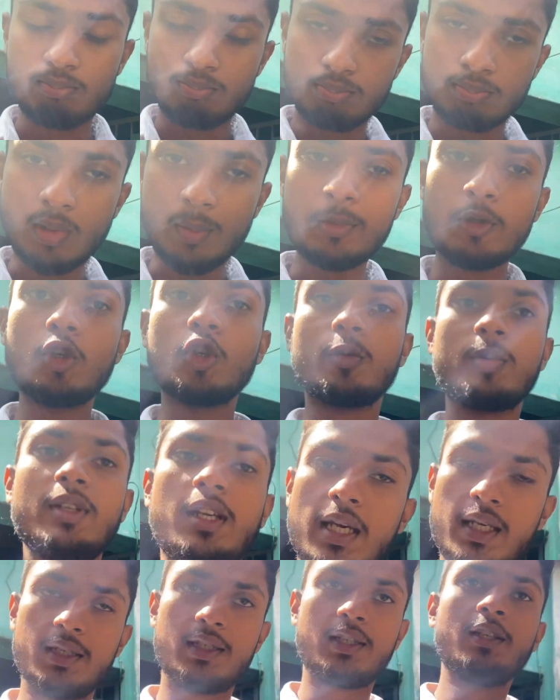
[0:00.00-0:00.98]
मम्मी लोग भी
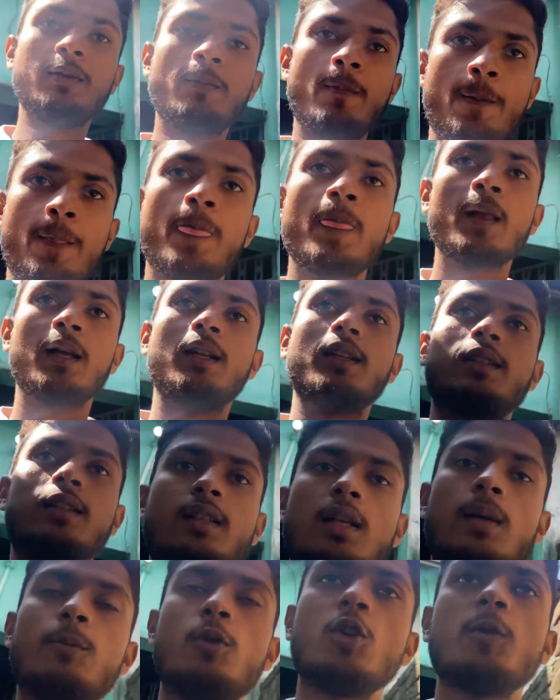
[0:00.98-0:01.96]
आएगी लेकिन
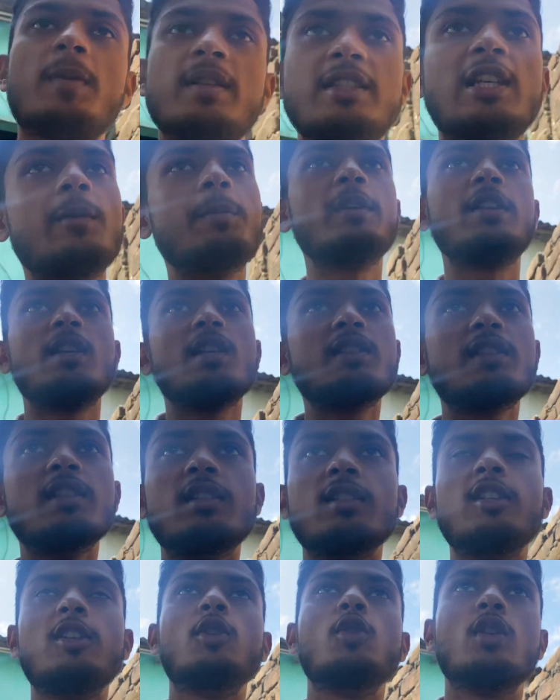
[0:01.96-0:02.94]
हम लोग बस यहाँ पे एक दिन
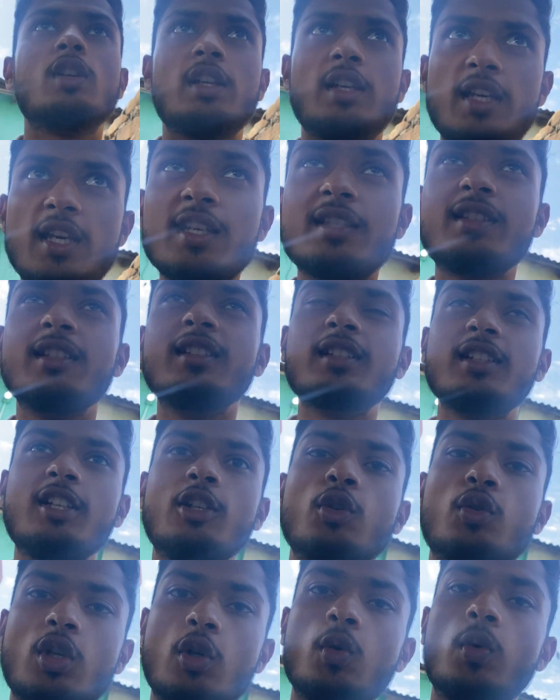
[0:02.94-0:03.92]
के एक दिन के लिए
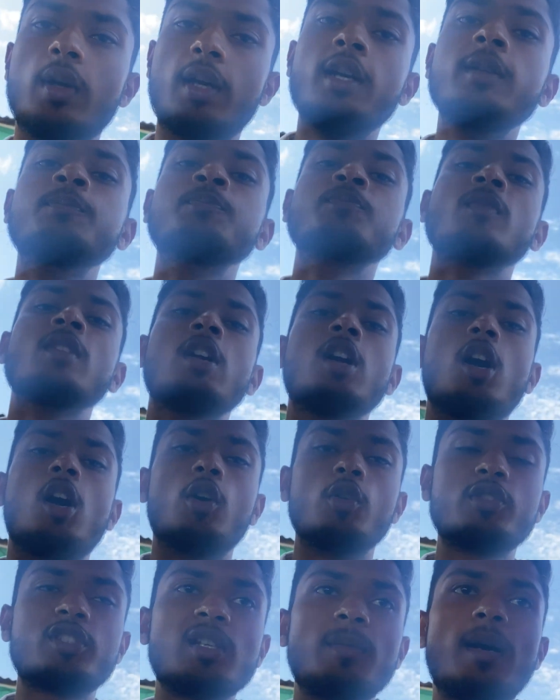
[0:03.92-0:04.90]
रुके हुए हैं
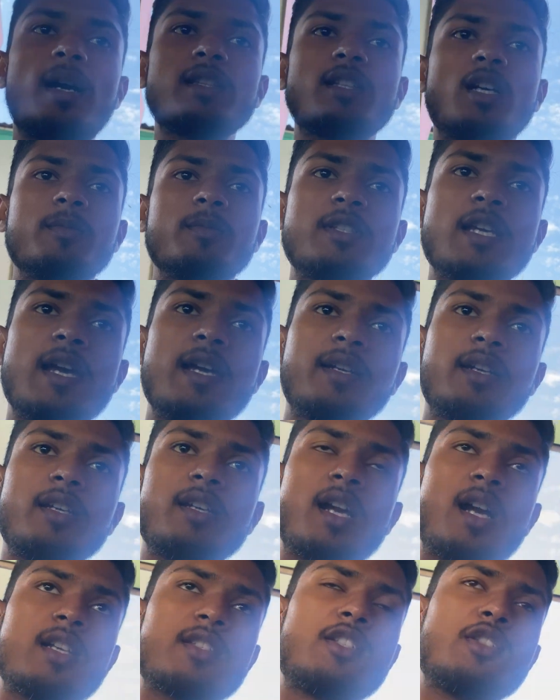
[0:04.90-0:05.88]
और उसके बाद जाएंगे
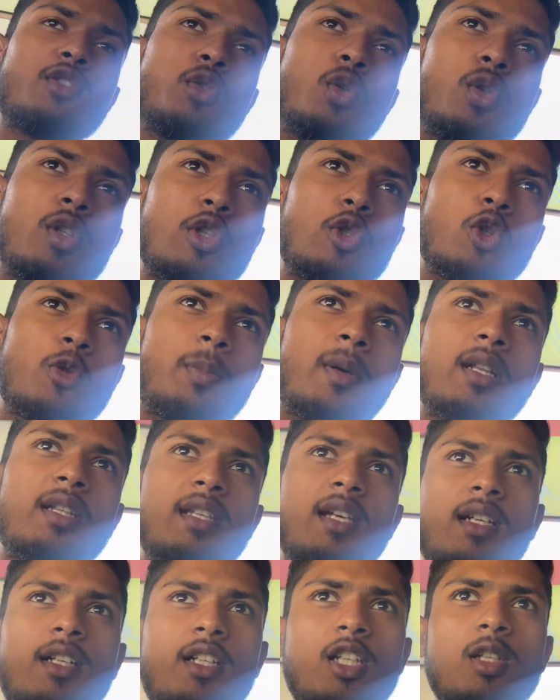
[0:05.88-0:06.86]
यहाँ से थोड़ी दूर पड़ती
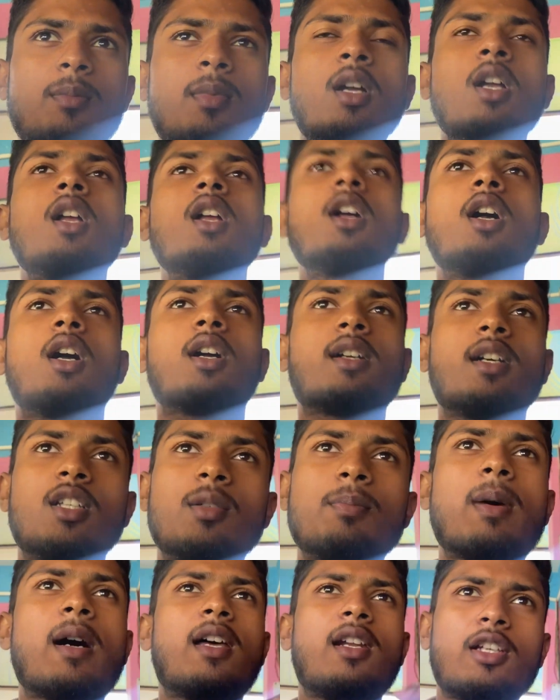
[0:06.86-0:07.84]
है करीब
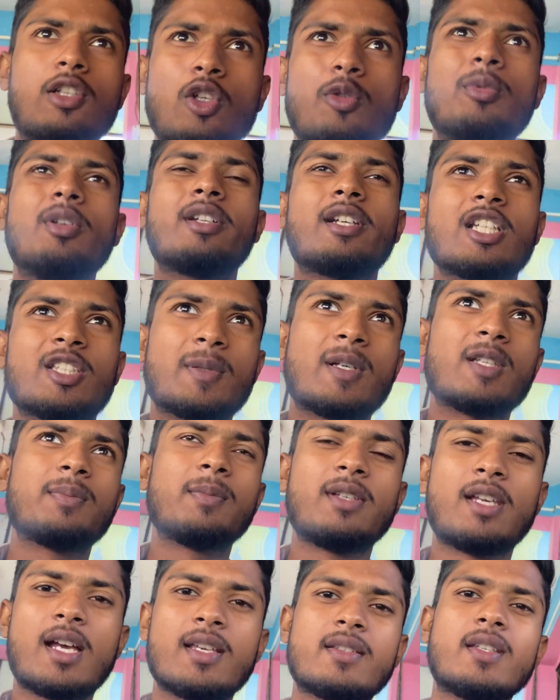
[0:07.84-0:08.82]
करीब 12 किलोमीटर के आसपास
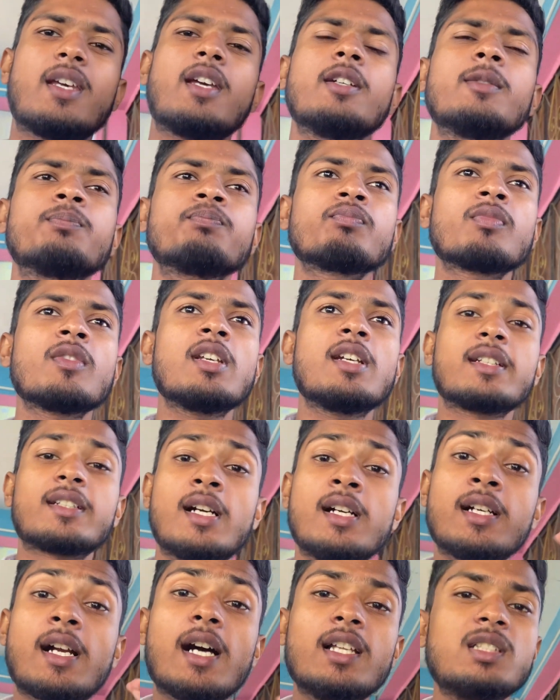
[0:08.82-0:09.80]
में यहाँ से है
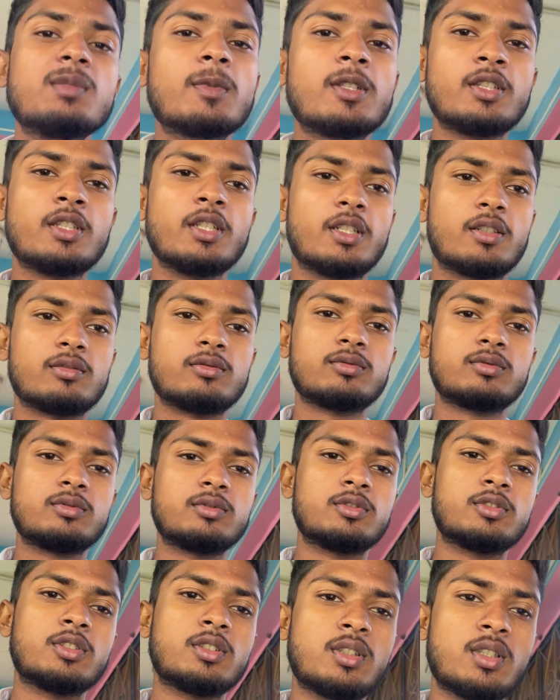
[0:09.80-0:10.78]
कंकाली मंदिर
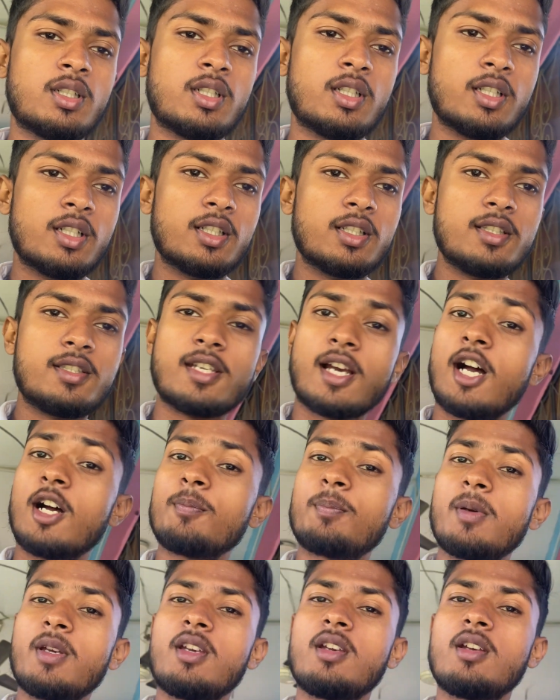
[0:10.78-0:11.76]
जहाँ
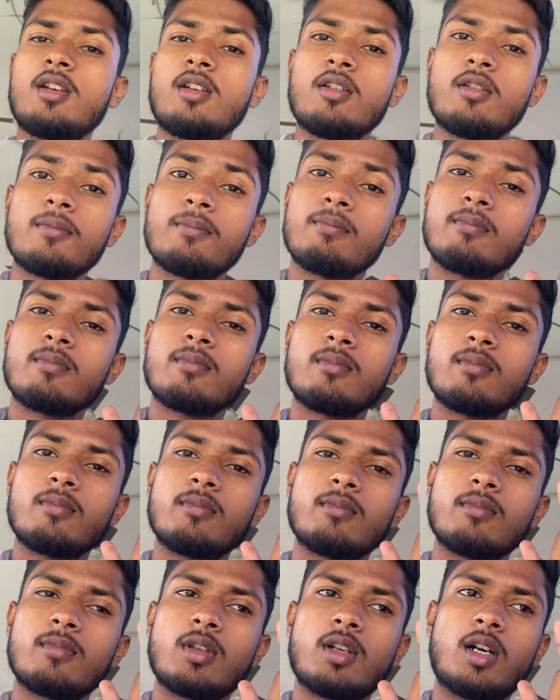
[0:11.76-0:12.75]
पे
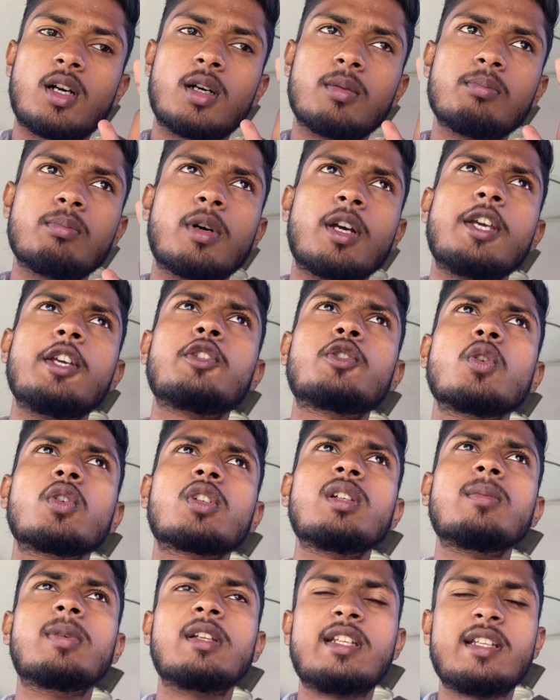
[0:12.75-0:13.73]
महिषों
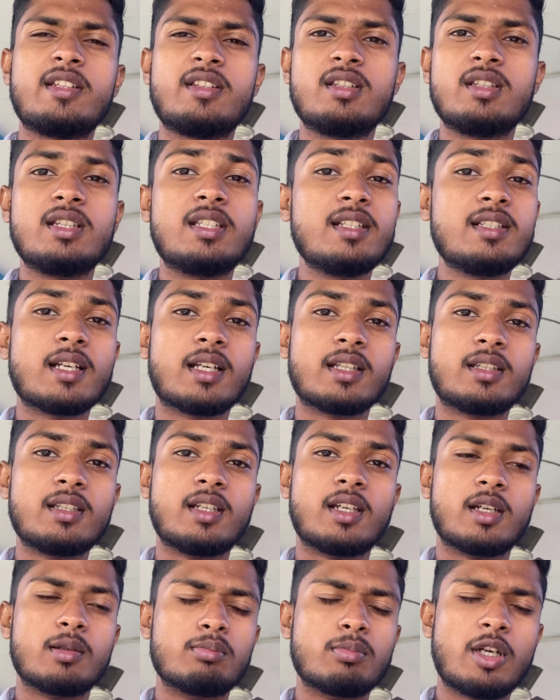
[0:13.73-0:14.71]
की बलि दी जाती
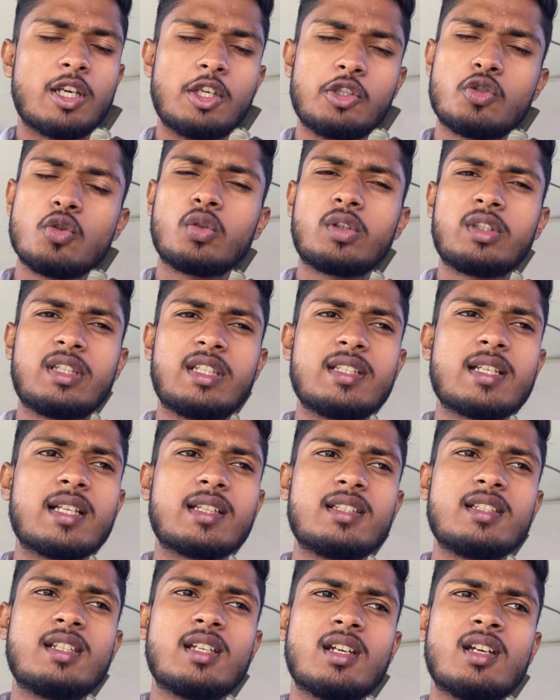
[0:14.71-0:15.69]
है महिषों की दी
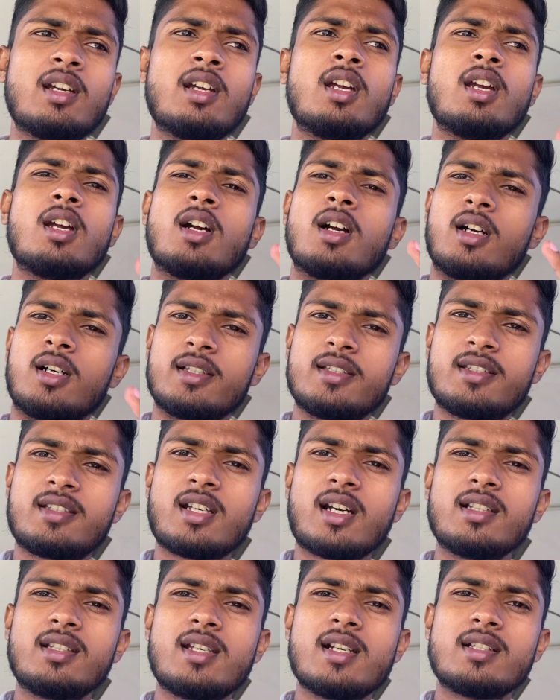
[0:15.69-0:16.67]
जाती है हंस
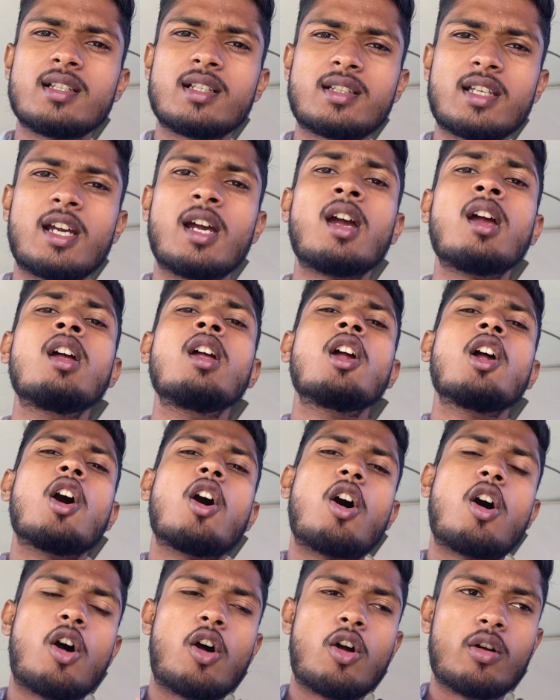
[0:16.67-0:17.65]
का दिया जाता है
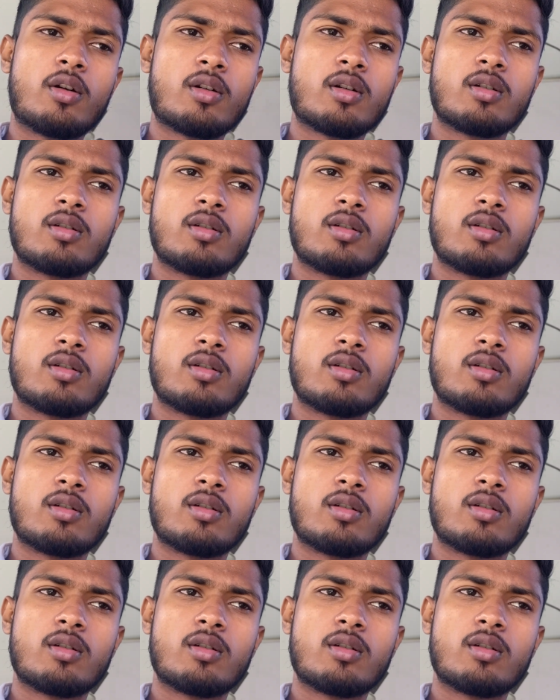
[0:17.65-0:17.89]
और